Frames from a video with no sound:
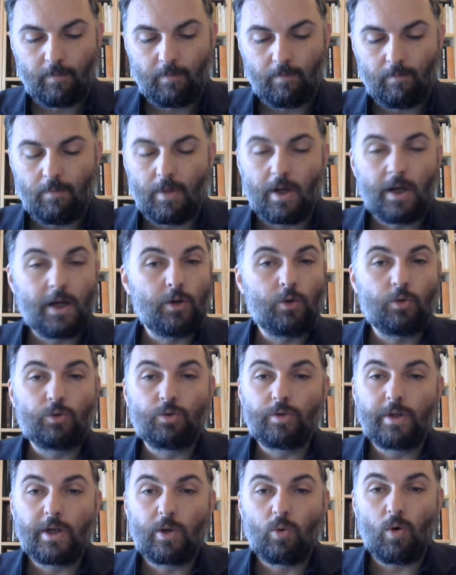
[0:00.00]
Mais ne te
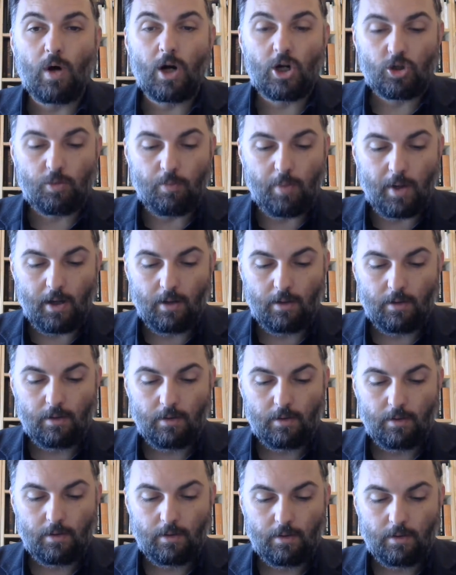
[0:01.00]
décourage pas.
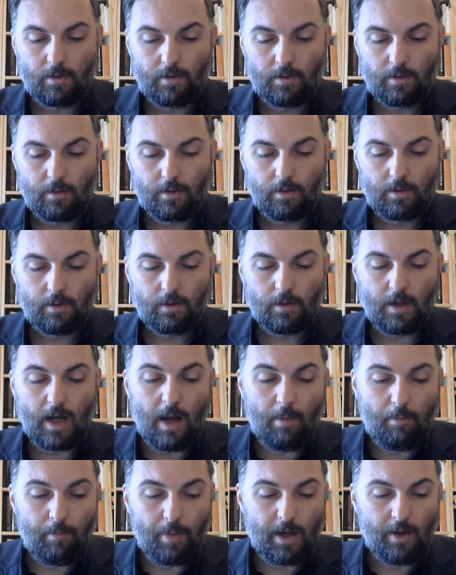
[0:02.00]

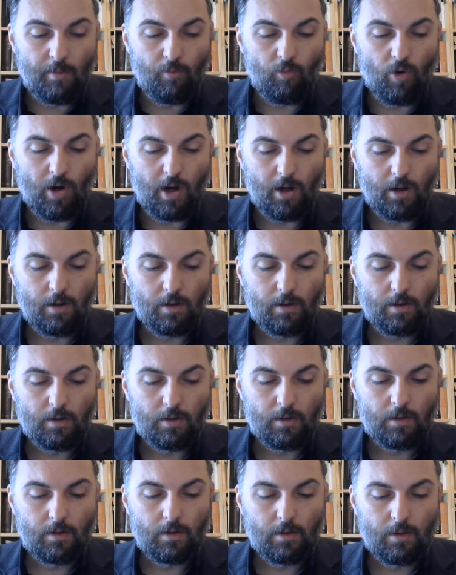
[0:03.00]
Appelle-moi.
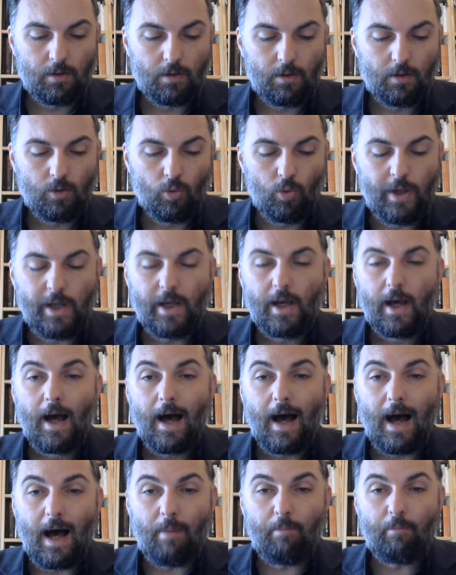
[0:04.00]
Oui,
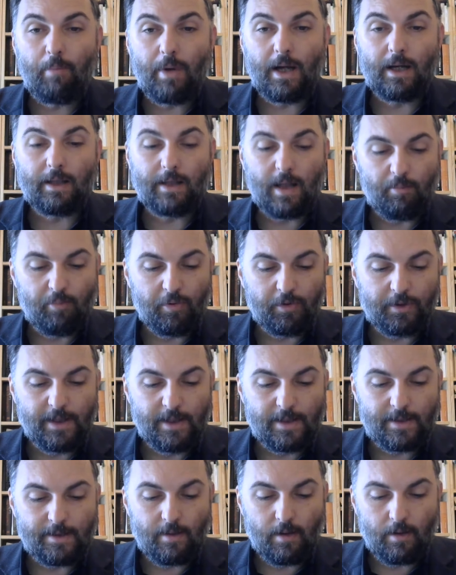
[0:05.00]
appelle ta
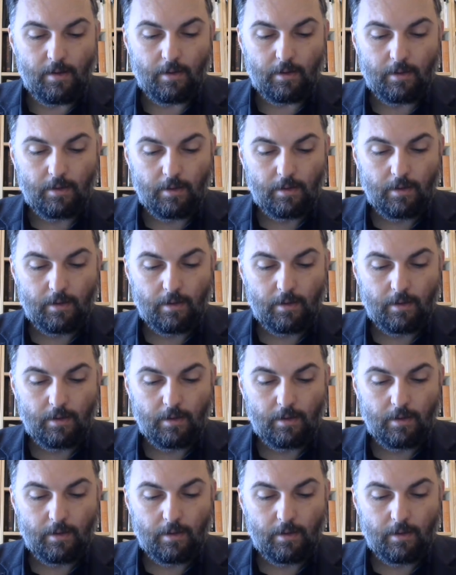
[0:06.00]
petite sœur.